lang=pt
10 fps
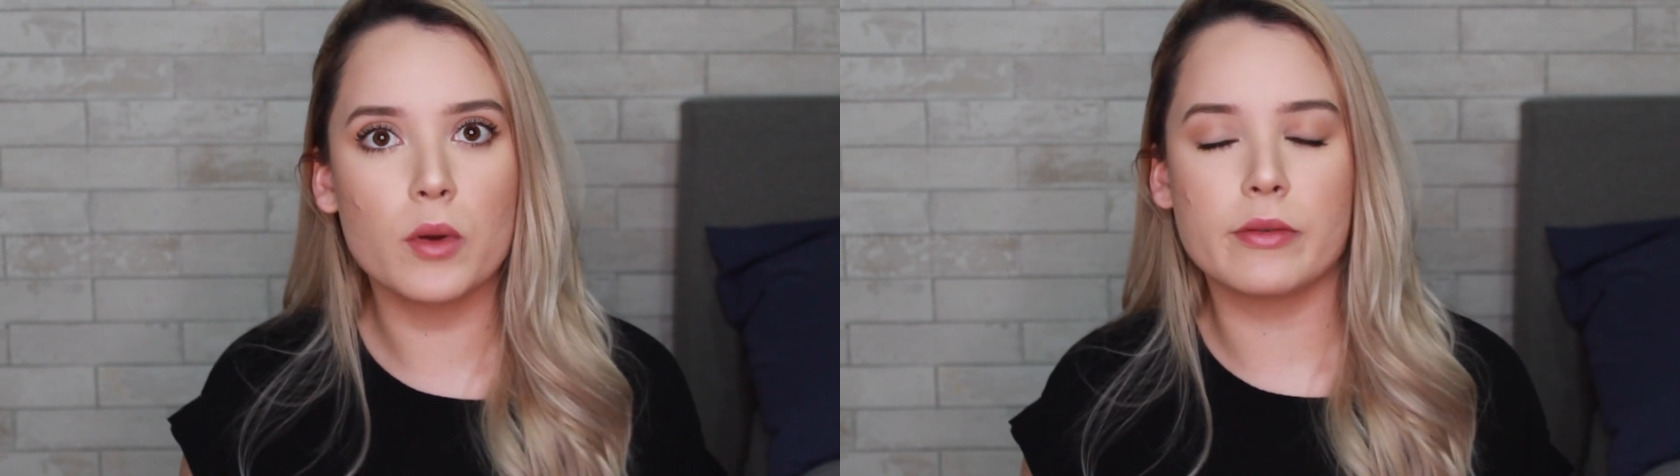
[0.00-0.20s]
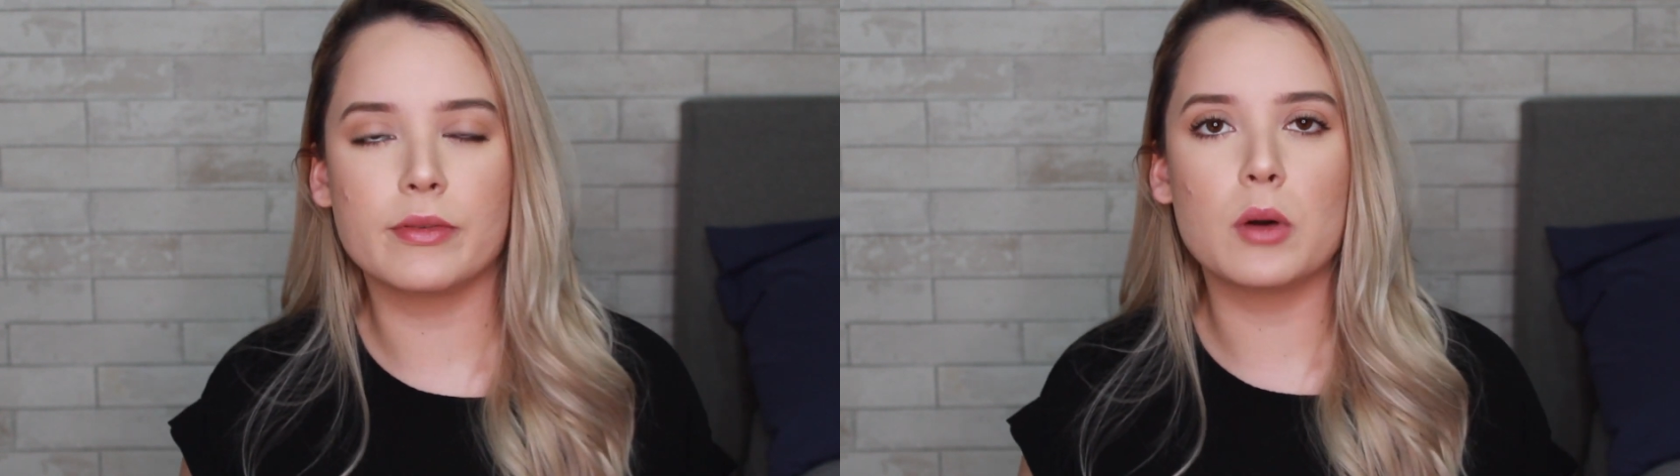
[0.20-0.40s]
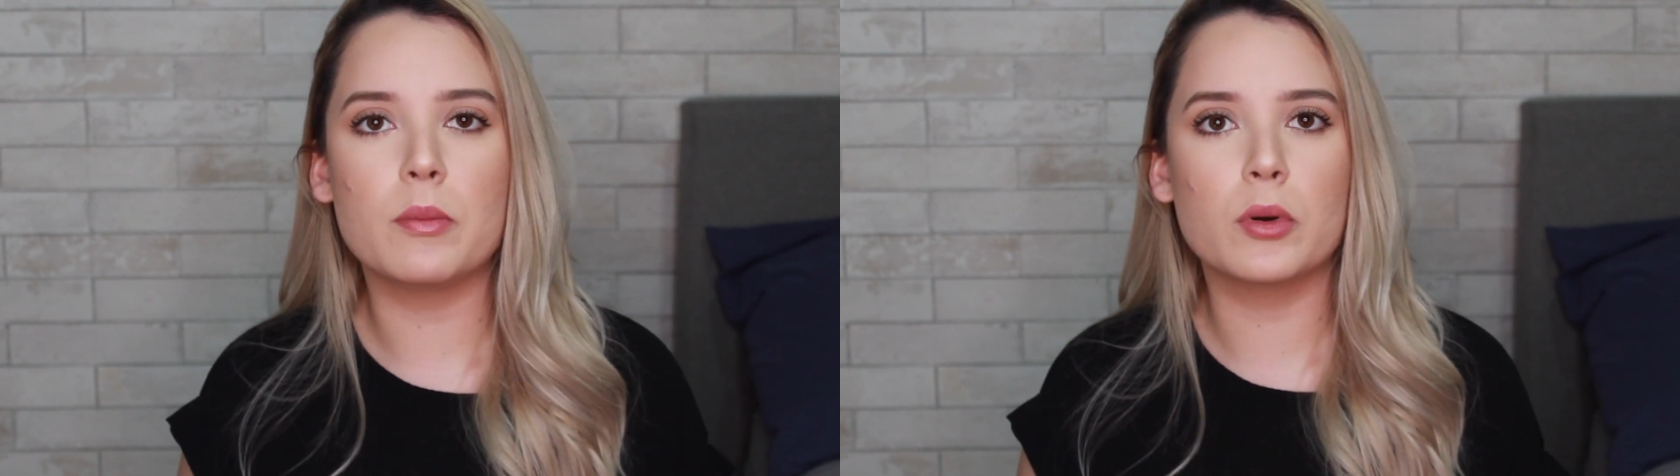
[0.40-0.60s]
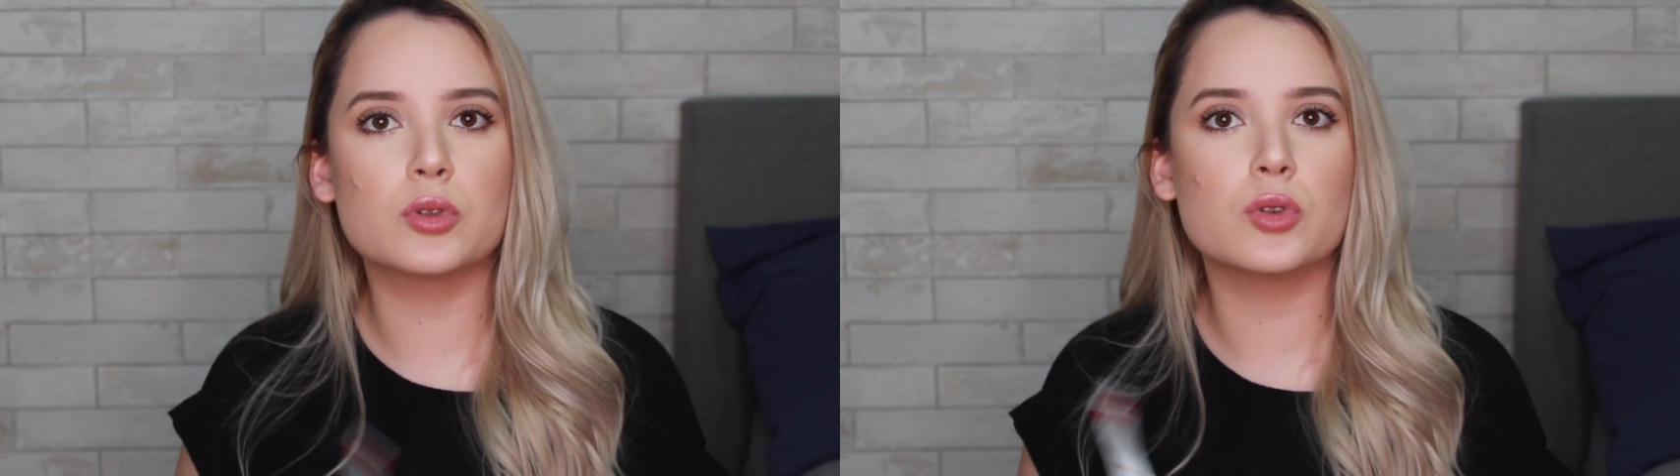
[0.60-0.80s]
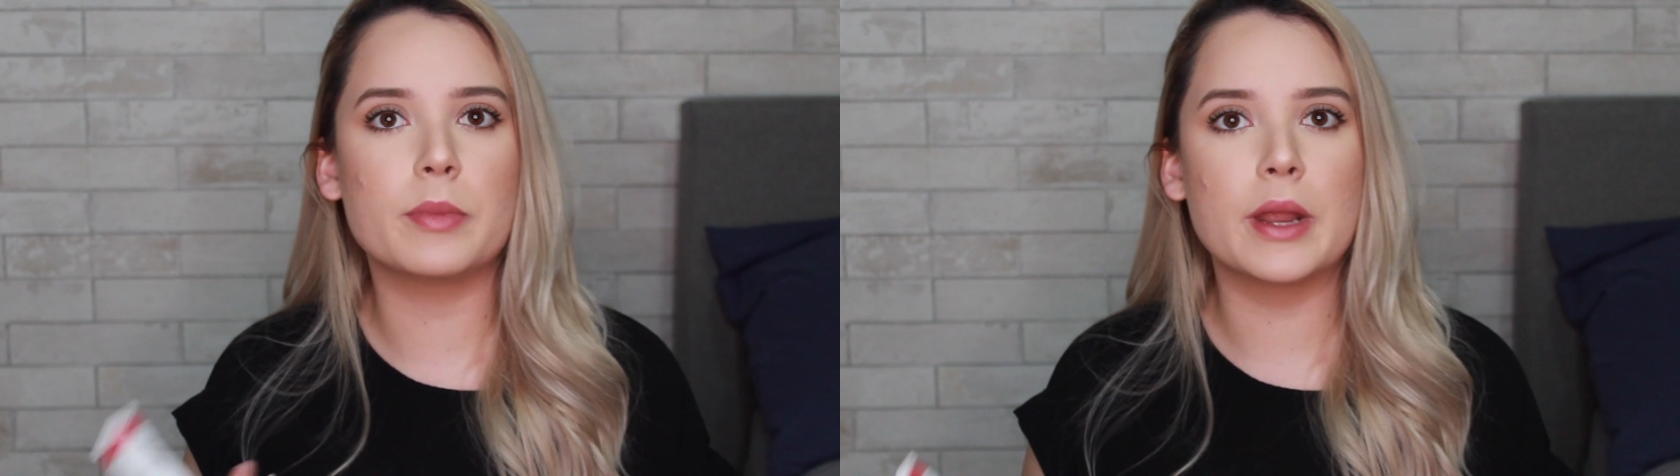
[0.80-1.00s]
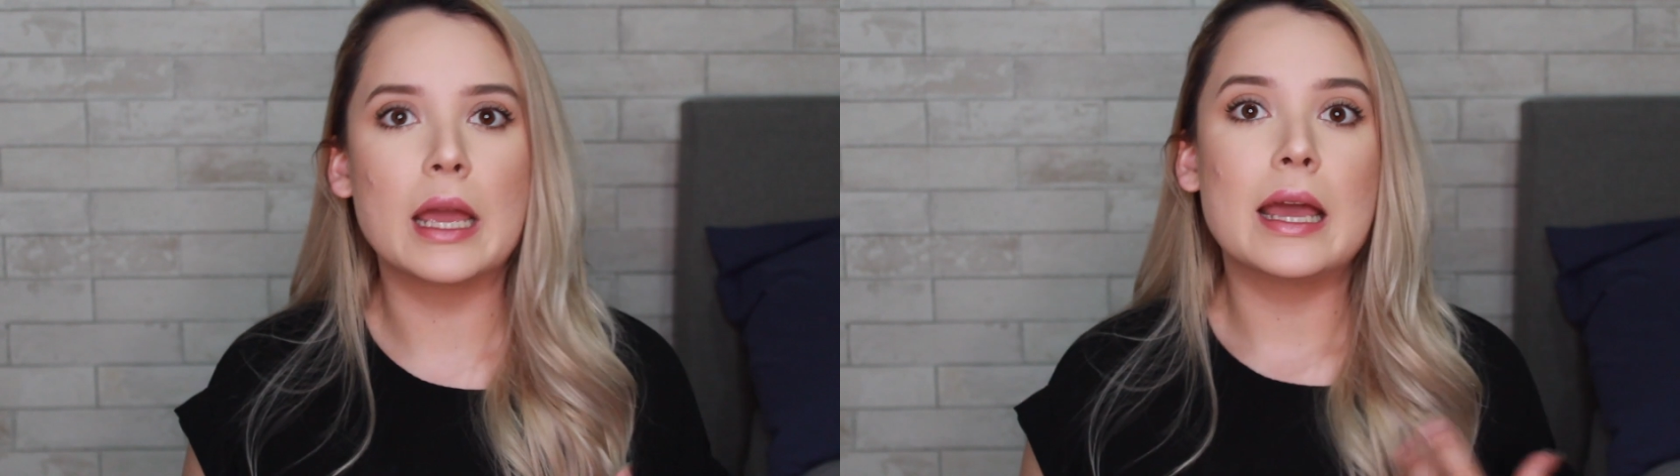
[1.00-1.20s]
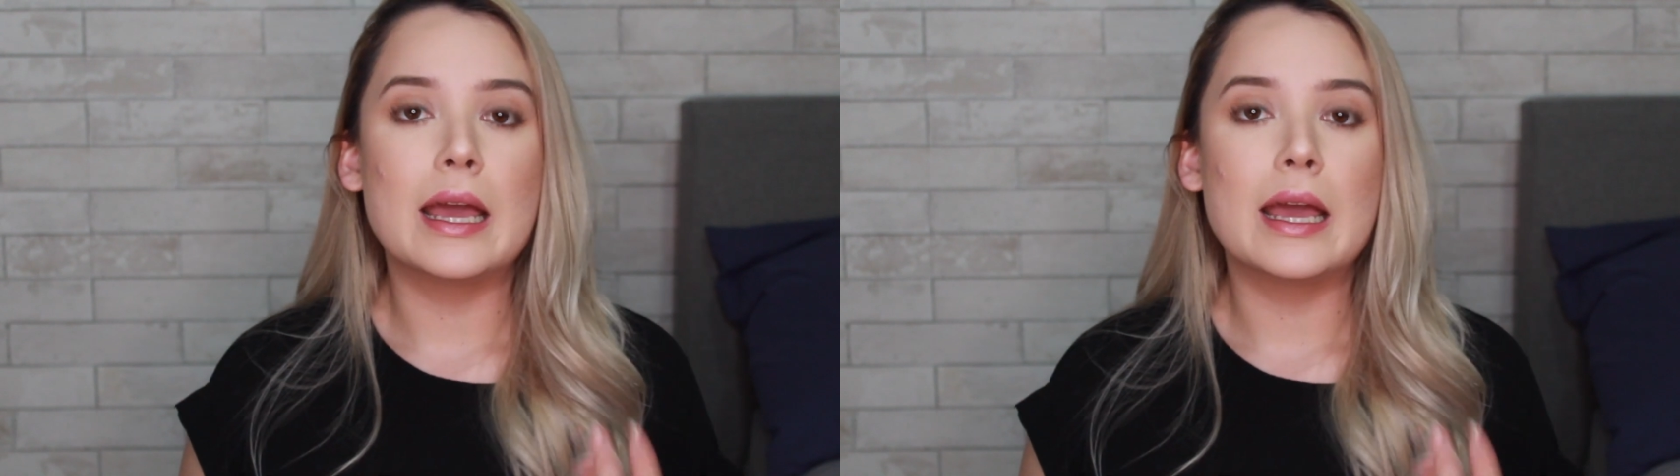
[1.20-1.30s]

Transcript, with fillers: Eu vou falar um pouco sobre